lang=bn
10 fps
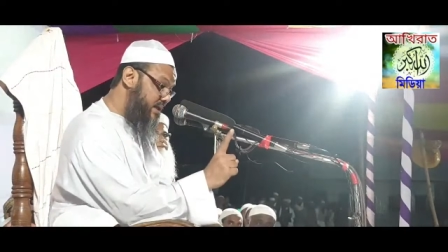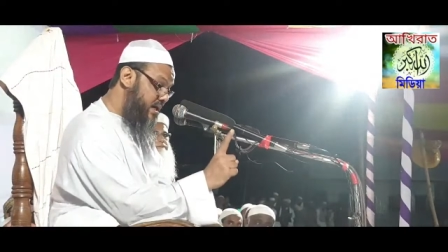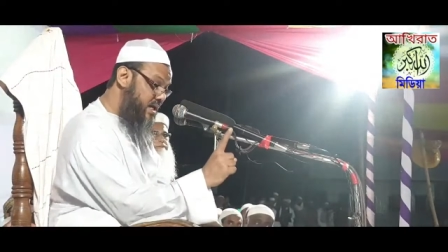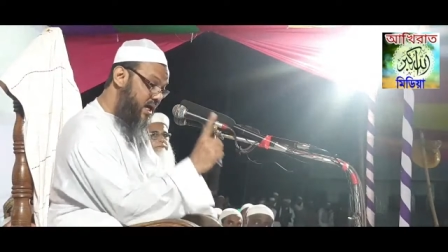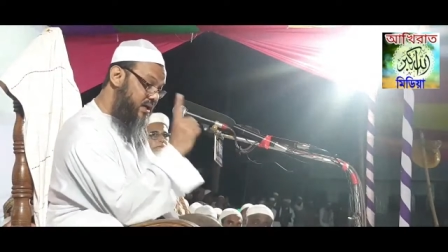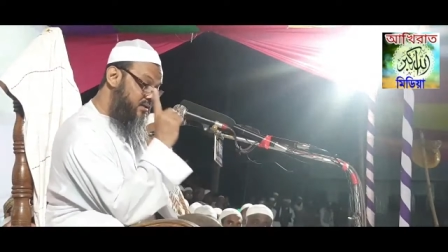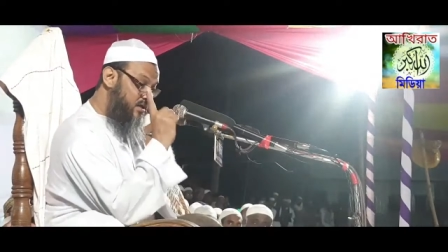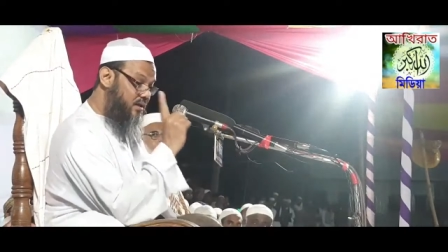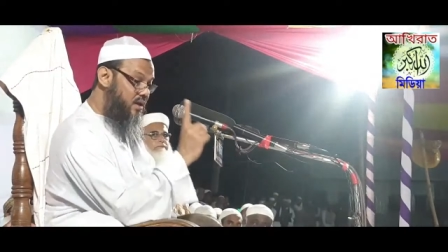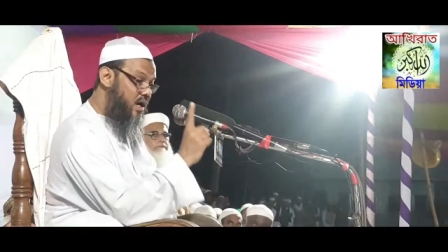দিন
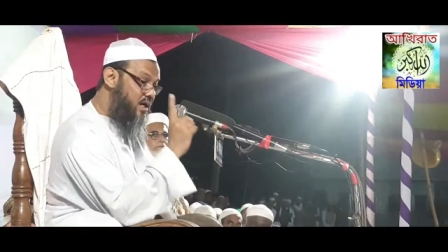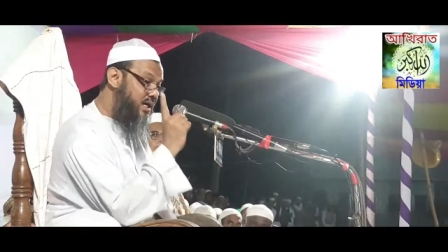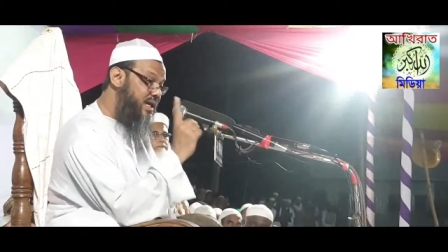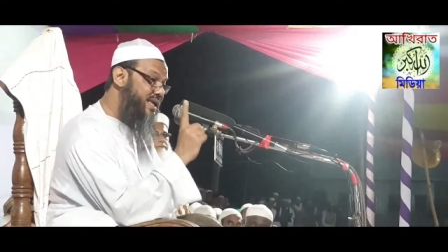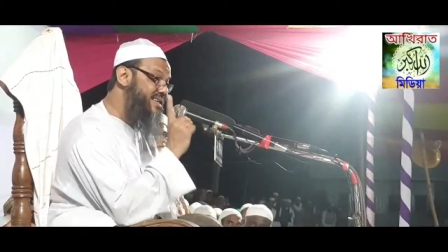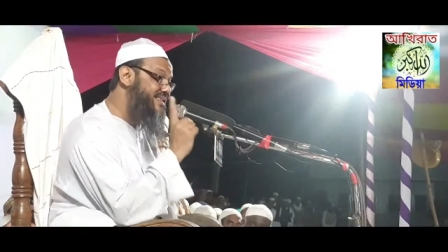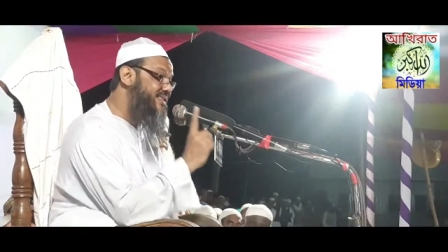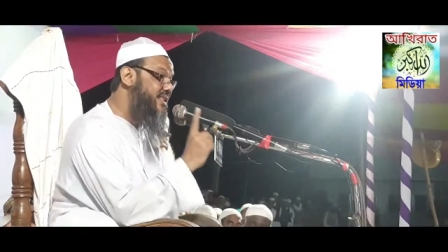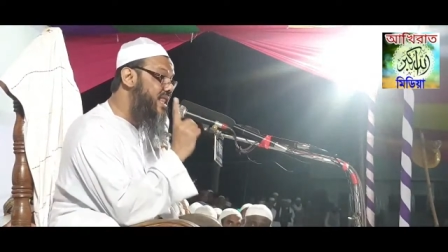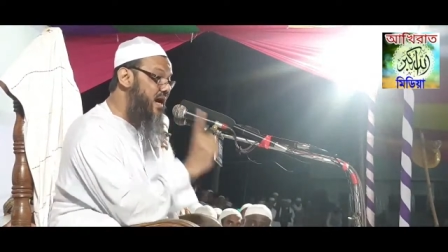
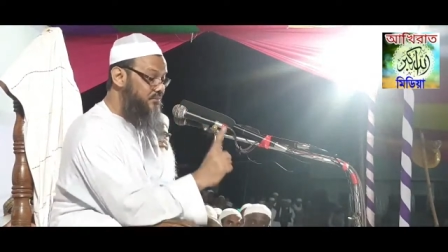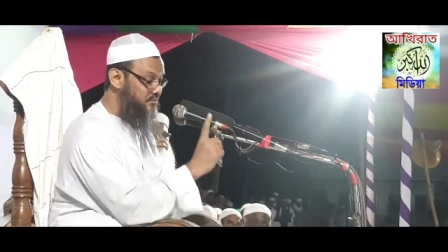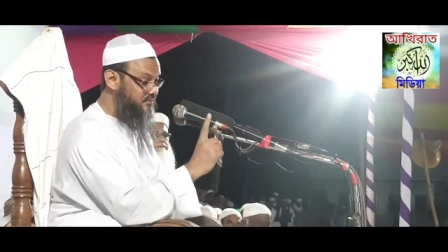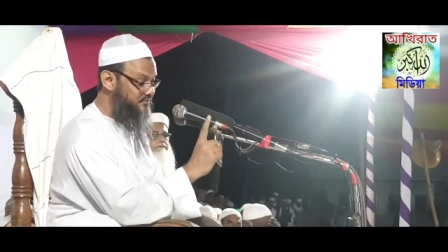ইসলাম